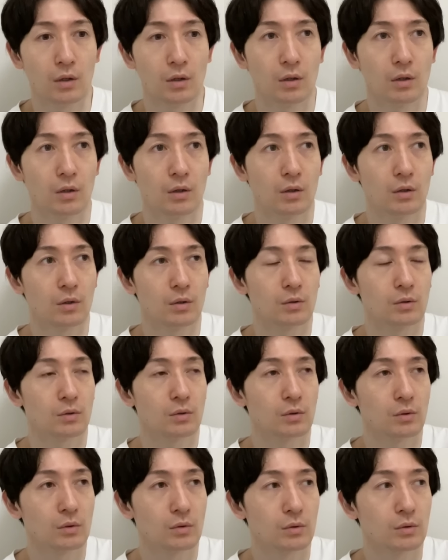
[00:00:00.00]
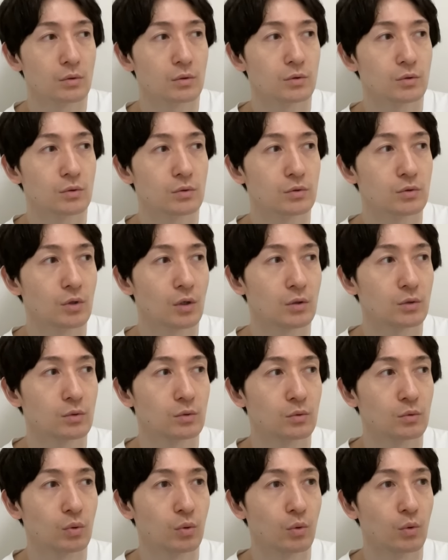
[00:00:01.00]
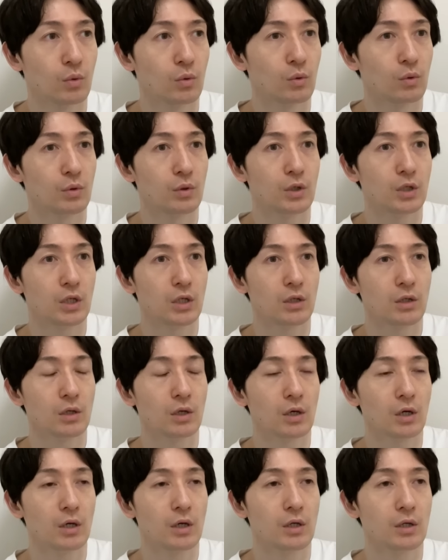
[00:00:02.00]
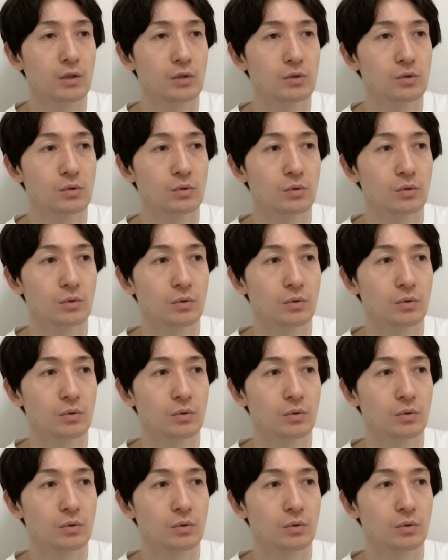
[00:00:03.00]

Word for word: あじゃあとりあえず